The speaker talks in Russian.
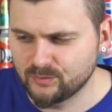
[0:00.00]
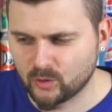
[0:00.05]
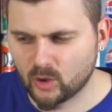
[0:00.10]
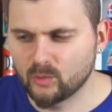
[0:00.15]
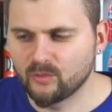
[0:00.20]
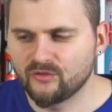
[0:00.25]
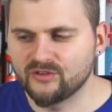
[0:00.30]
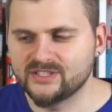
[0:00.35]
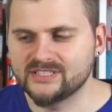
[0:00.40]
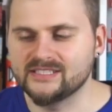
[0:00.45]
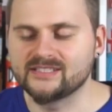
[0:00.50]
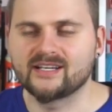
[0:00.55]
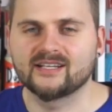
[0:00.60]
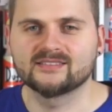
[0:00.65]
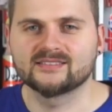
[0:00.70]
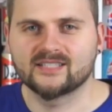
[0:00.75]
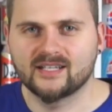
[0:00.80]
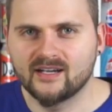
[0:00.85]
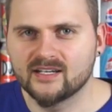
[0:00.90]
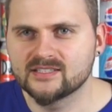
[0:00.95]
пробовать и
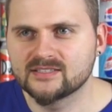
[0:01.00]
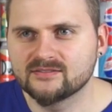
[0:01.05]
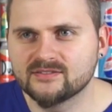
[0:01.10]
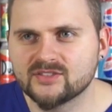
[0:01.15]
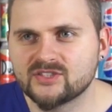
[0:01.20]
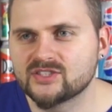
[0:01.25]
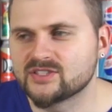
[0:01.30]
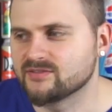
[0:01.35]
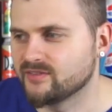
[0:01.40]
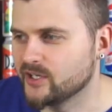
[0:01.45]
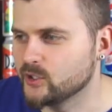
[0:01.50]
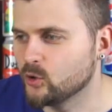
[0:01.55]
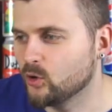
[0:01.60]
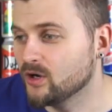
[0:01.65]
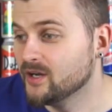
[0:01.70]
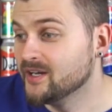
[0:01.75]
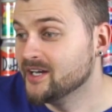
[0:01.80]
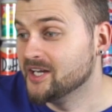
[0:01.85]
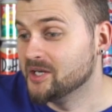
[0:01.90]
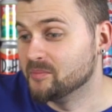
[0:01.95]
рассказывать
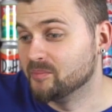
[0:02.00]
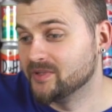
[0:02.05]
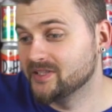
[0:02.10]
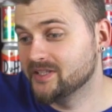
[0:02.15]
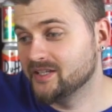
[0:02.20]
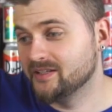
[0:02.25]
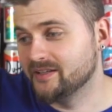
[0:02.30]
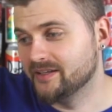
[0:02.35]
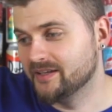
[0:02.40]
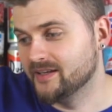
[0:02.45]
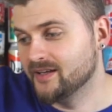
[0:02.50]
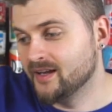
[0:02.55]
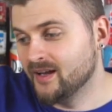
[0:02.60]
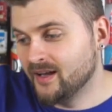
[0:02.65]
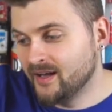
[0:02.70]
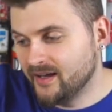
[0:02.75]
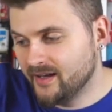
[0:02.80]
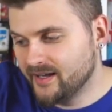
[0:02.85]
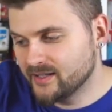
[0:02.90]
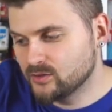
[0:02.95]
свое мнение.
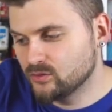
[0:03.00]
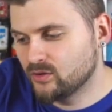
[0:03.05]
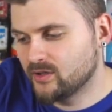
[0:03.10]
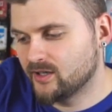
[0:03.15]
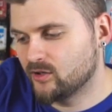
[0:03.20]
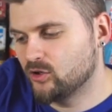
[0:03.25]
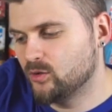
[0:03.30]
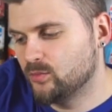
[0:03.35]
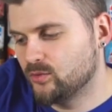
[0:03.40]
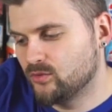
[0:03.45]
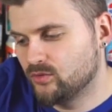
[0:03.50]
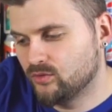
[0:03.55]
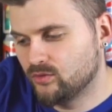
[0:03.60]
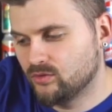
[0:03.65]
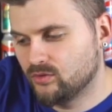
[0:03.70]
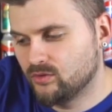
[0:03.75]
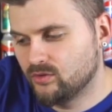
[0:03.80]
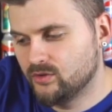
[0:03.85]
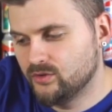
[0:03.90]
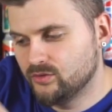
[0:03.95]
Эту
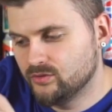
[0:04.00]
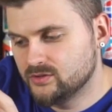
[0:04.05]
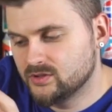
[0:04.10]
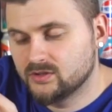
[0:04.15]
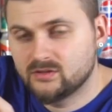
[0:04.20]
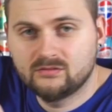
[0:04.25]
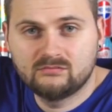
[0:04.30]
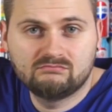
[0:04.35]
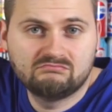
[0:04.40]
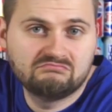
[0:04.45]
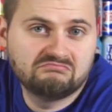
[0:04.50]
коробку люди